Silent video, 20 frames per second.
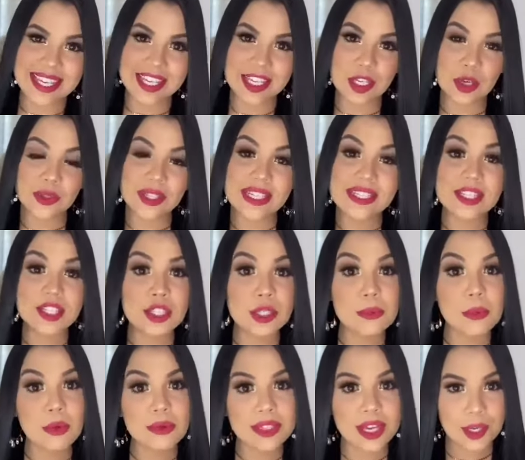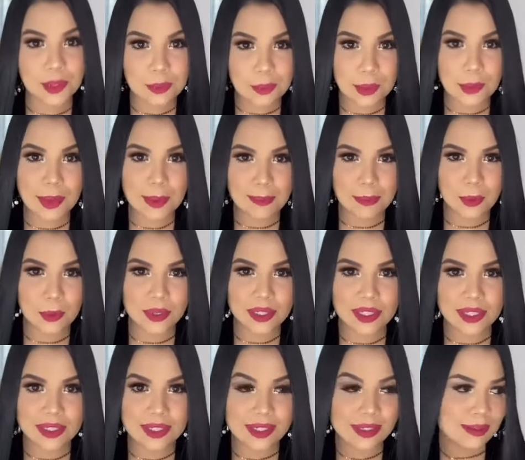que eu decidi montar o meu e-book.
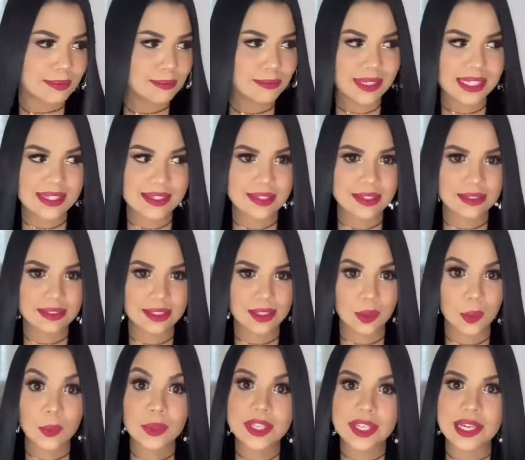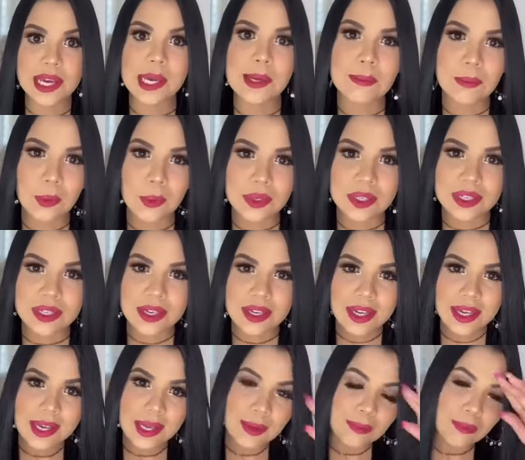Mas Ana, o que é e-book?
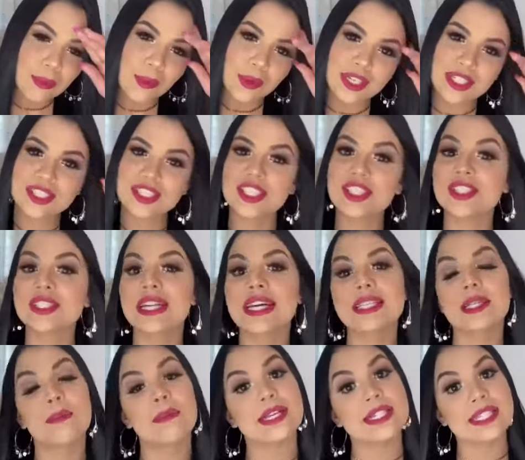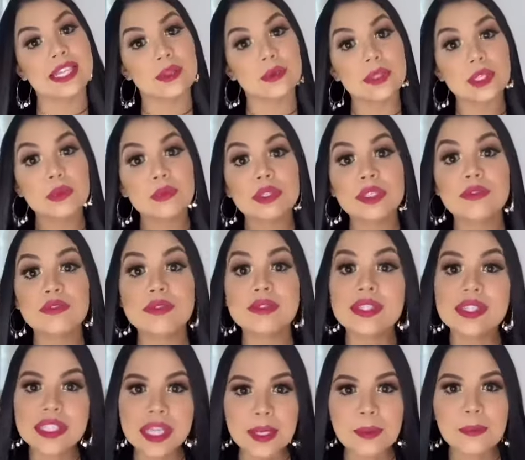E-book, gente, nada mais é do que um livro
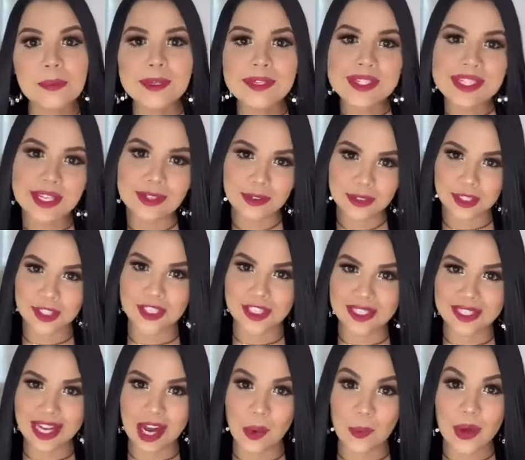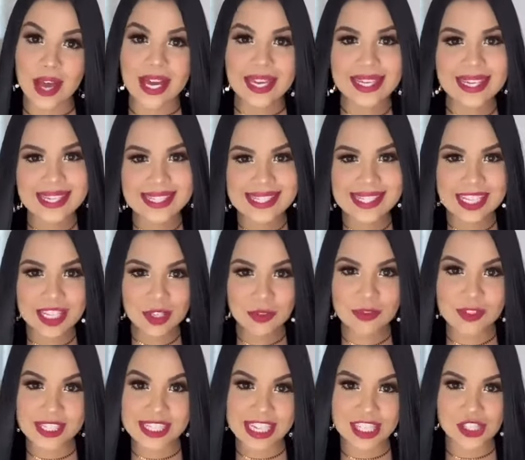100% digital, que assim que
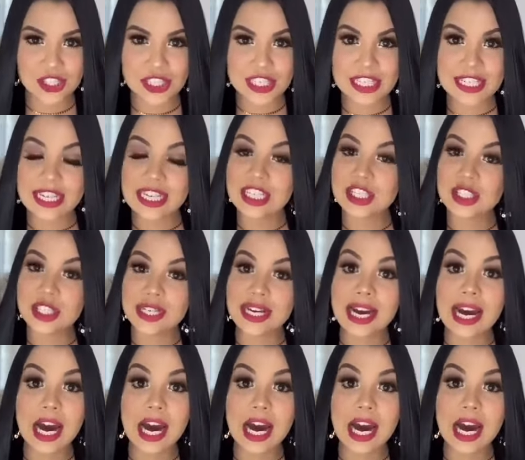você adquirir, ele chega